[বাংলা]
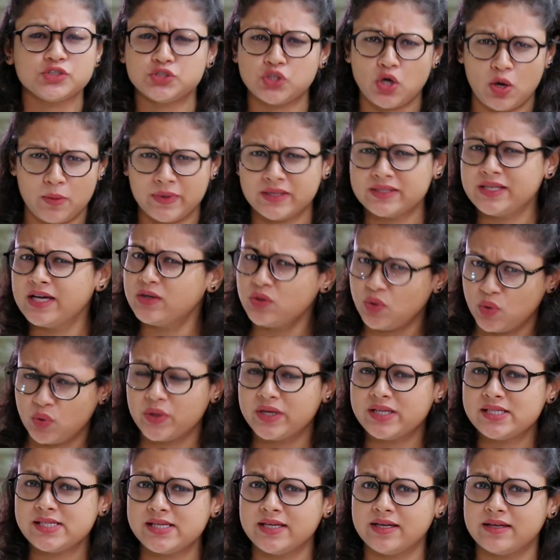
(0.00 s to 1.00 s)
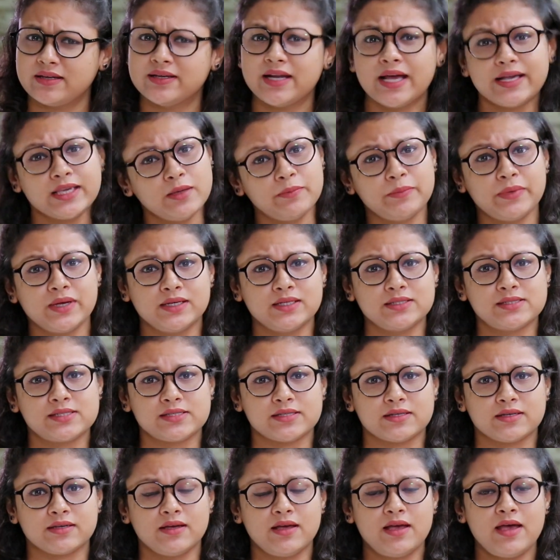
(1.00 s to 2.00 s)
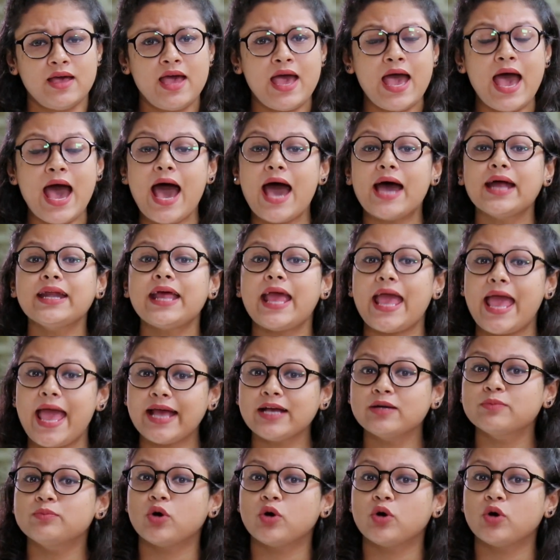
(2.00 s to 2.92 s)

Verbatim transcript: সমাধান হয়েছে নাকি বেড়েছে আর এক